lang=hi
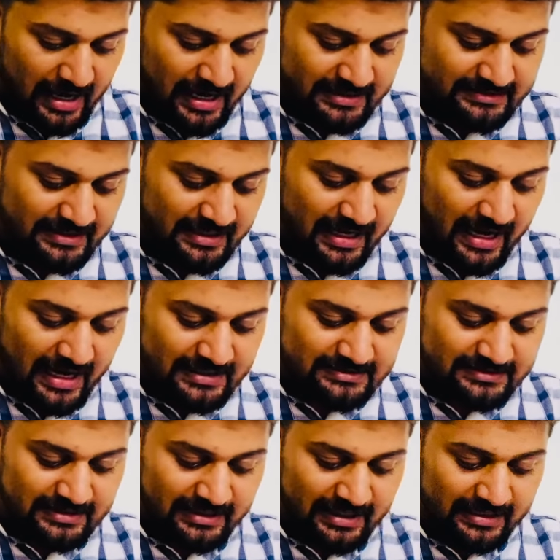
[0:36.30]
ऐसे ही
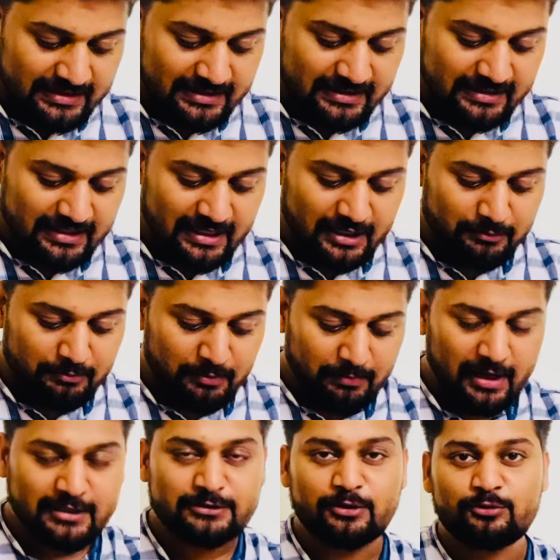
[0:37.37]
एस कैटेगरी की अगर मैं
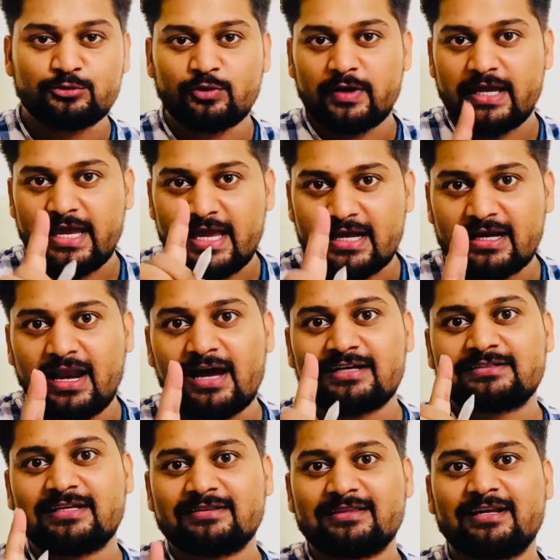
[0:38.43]
बात करूँ तो एक लाख
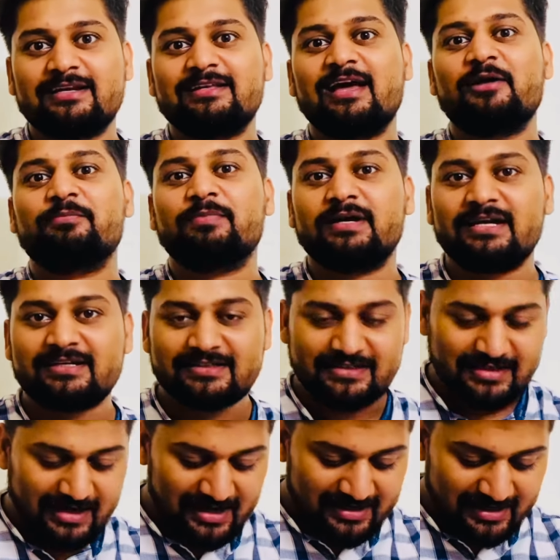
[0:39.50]
सत्तर हज़ार प्रडिक्ट
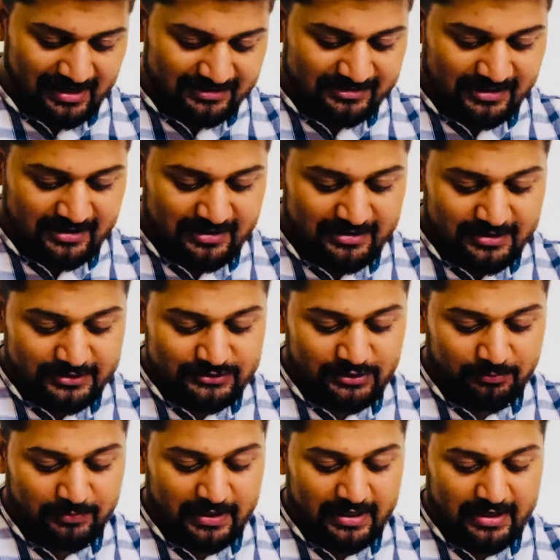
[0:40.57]
किया गया था
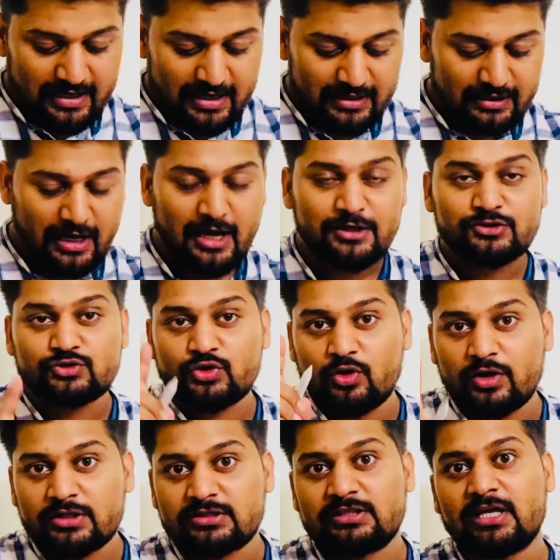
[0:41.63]
जबकि एक लाख
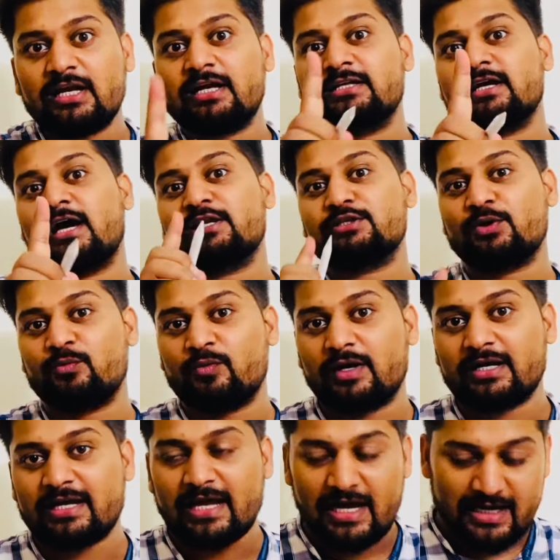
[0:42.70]
चौहत्तर हज़ार
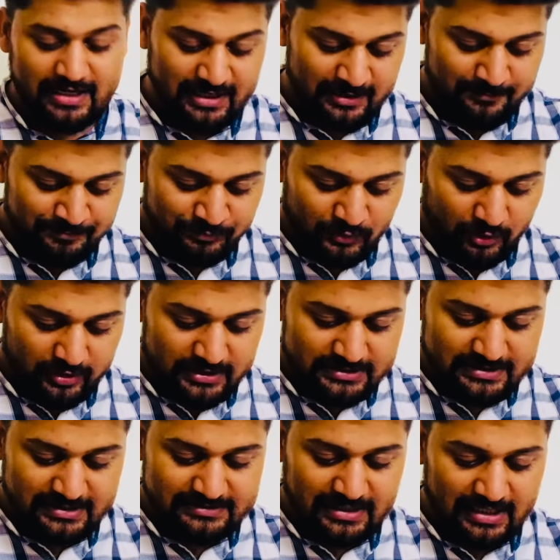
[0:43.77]
चौवन गया है और
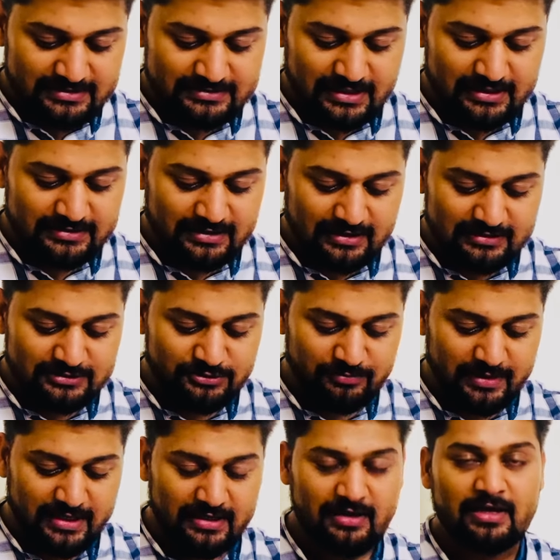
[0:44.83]
इसके साथ साथ गर्ल्स
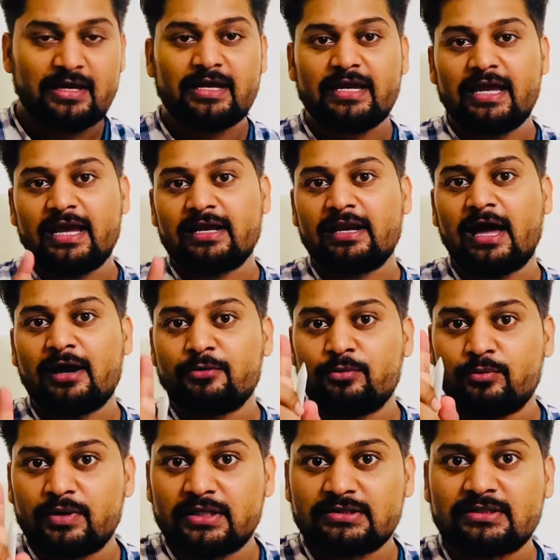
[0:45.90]
में एक लाख
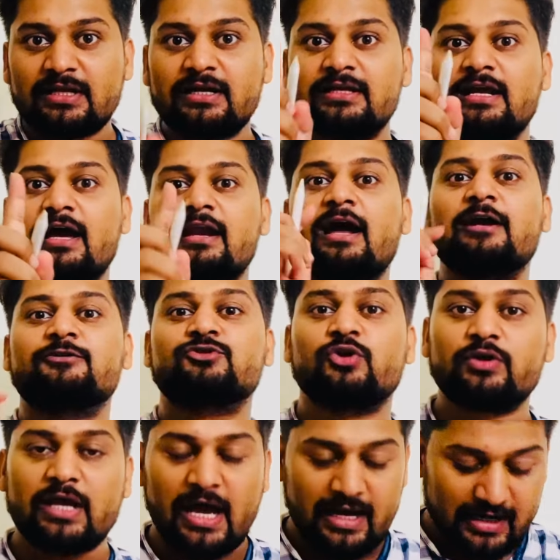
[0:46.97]
उनहत्तर हज़ार आठ सौ
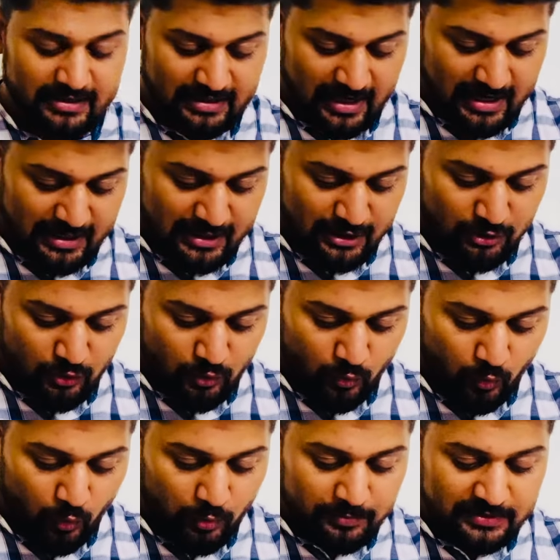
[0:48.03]
ग्यारह गया है
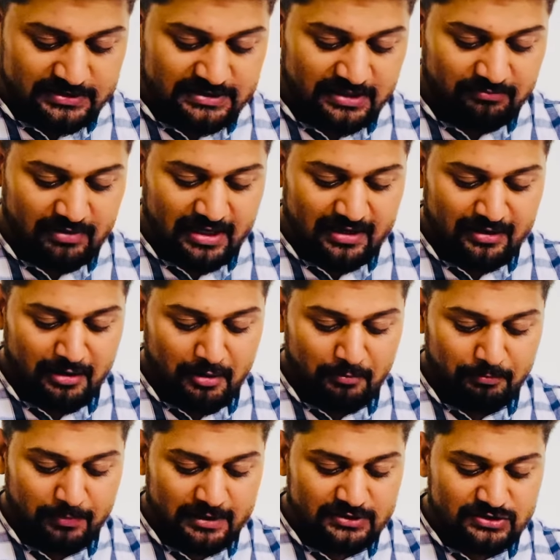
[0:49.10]
ओबीसी में
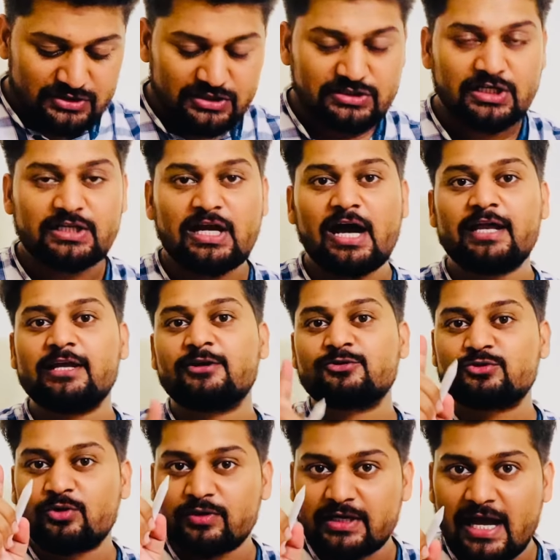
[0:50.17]
पच्चीस हजार एक
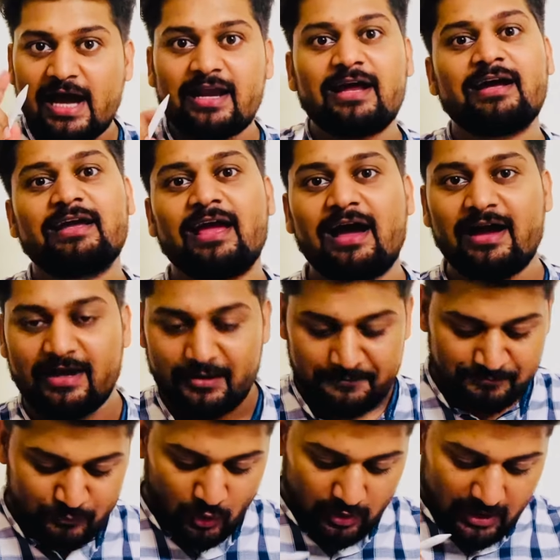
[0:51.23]
सौ ग्यारह गया है
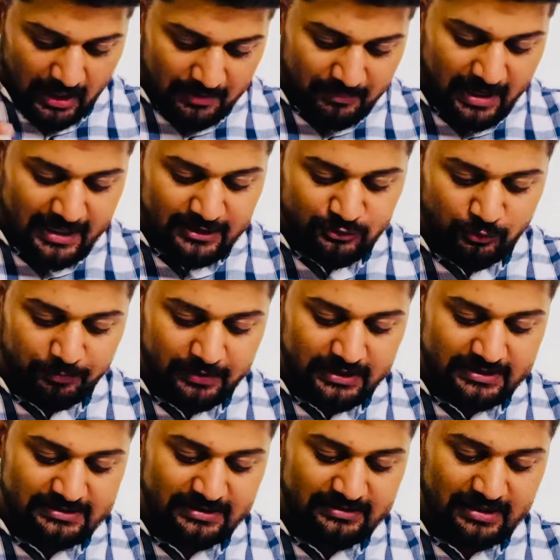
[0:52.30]
और हमारा जो
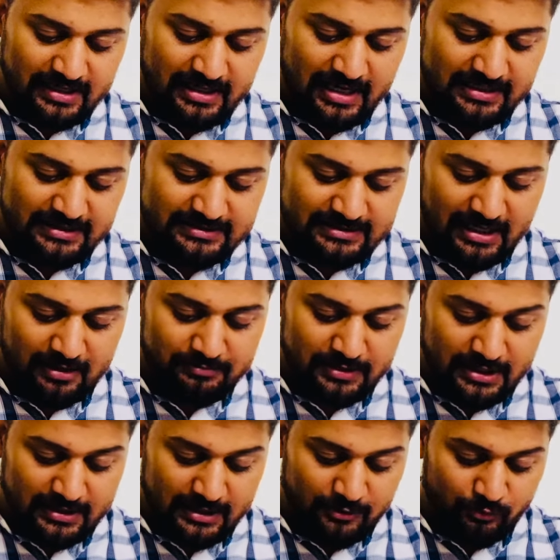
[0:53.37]
प्रोडिक्शन था यहाँ नीचे आप
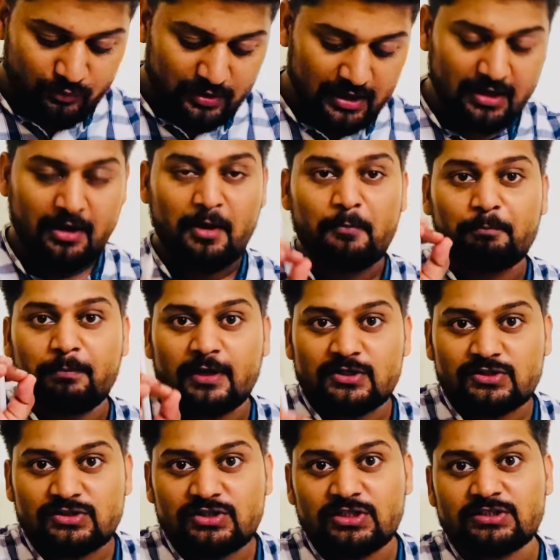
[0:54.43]
देख रहे होंगे
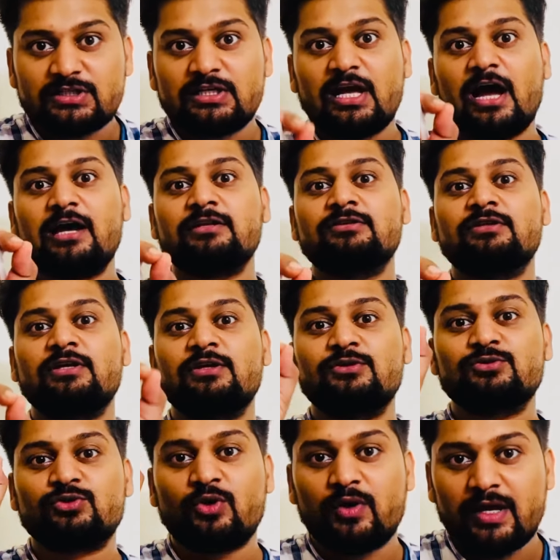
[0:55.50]
पच्चीस हजार तीन
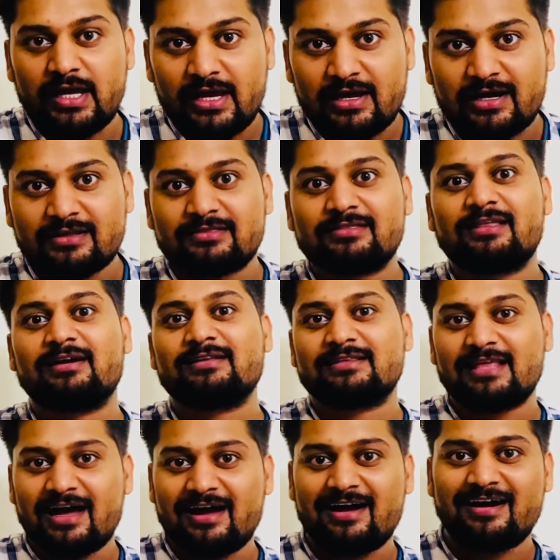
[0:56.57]
सौ इकहत्तर
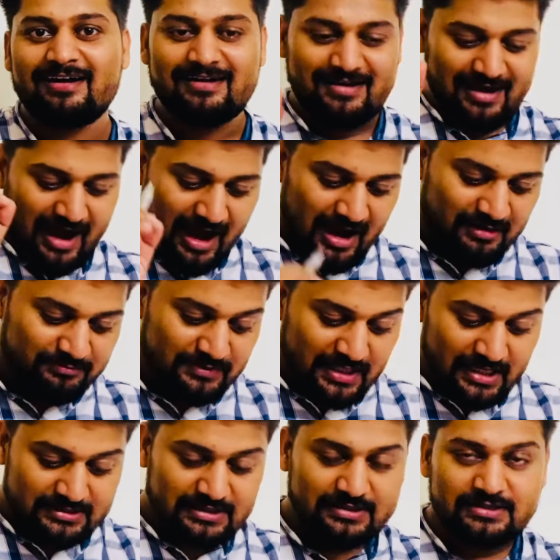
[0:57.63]
था आप
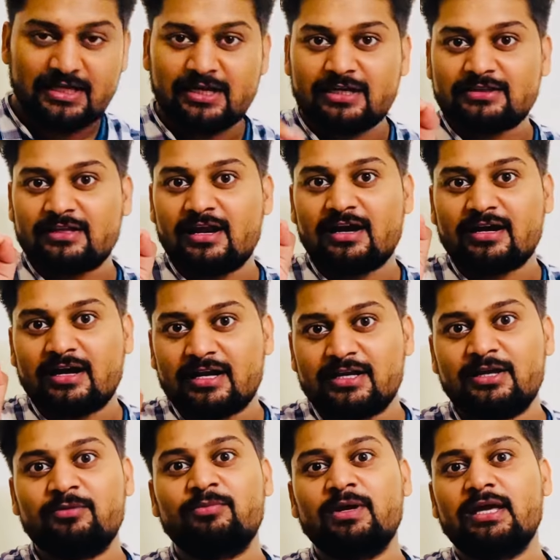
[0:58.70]
देख सकते हैं कितना
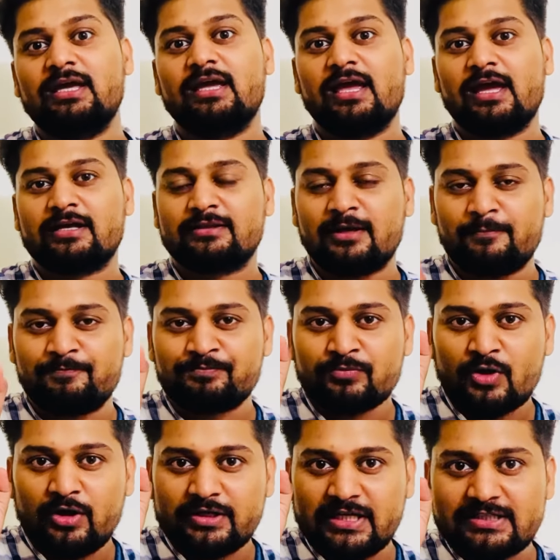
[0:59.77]
करीब ही एकदम
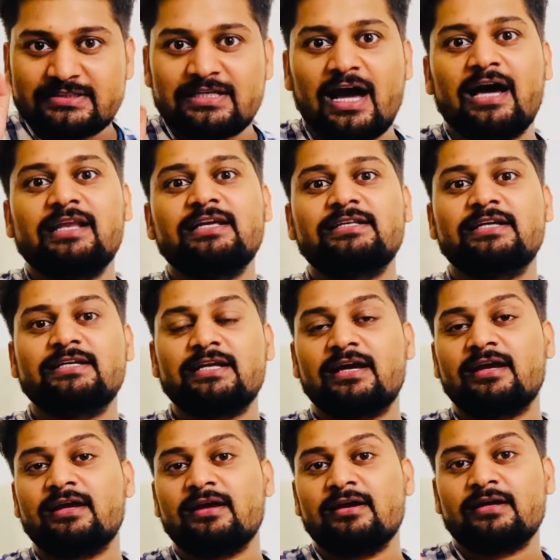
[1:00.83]
ये सारी
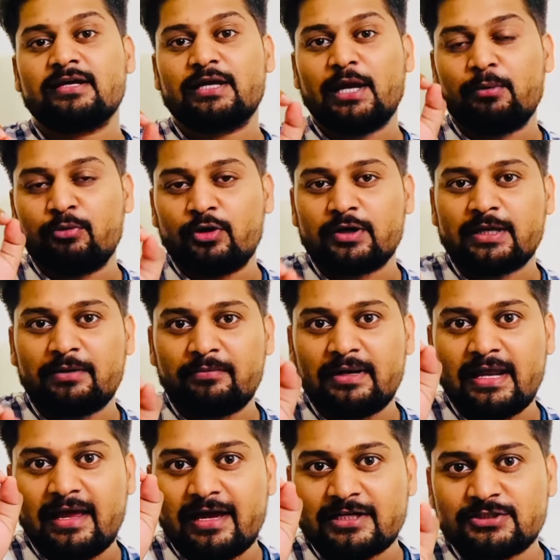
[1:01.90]
चीज़ें केवल और केवल
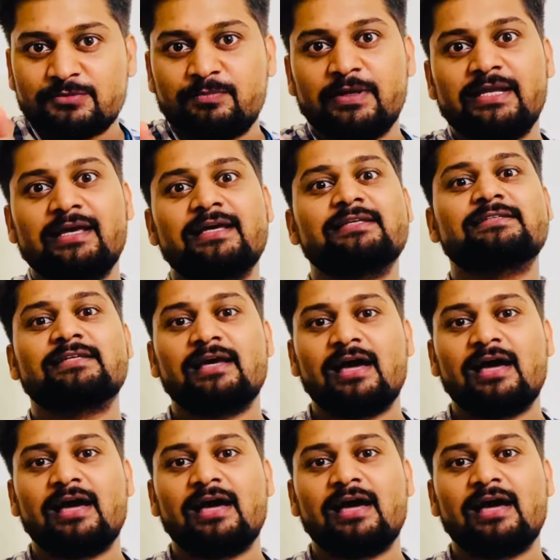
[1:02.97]
एक्सपीरियंस से